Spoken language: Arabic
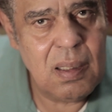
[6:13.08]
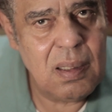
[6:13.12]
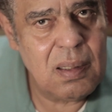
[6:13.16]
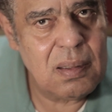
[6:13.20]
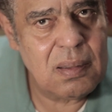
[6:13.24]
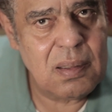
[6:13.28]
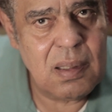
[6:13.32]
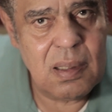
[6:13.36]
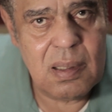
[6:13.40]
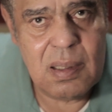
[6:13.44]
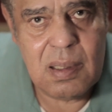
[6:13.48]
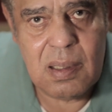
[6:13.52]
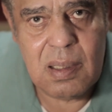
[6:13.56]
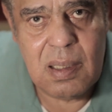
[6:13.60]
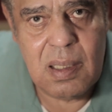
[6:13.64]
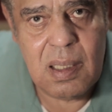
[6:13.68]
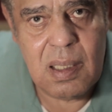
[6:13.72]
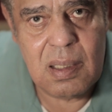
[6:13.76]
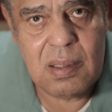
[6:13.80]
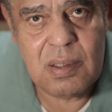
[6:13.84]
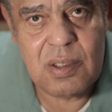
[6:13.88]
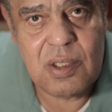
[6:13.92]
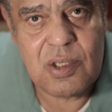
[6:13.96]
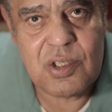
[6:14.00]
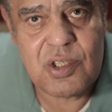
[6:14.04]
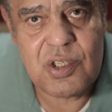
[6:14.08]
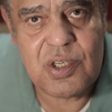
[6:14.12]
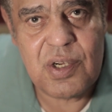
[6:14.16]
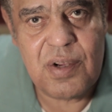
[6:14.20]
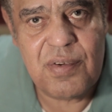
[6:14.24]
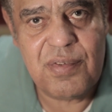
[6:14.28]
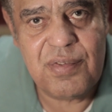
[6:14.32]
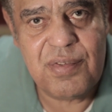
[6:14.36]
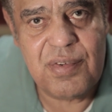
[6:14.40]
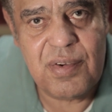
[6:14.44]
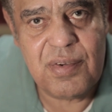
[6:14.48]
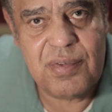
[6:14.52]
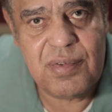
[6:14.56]
اتاريك جاي
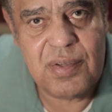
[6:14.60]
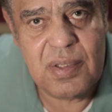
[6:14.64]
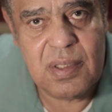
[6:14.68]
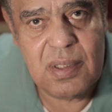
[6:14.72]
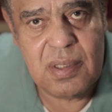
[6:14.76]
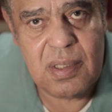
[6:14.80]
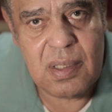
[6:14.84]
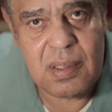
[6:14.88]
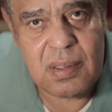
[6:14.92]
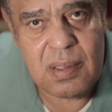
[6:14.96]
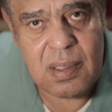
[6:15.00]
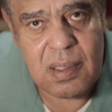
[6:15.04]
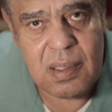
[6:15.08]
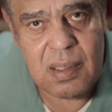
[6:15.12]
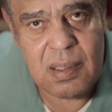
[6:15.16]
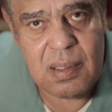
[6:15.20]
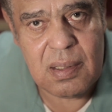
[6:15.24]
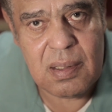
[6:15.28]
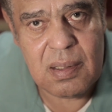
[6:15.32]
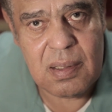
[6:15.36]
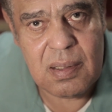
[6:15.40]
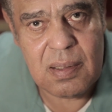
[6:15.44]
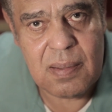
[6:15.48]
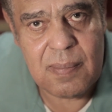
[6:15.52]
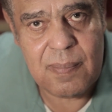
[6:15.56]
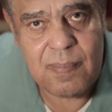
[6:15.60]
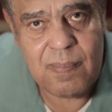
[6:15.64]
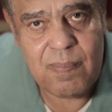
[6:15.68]
تتشفى فيا تاني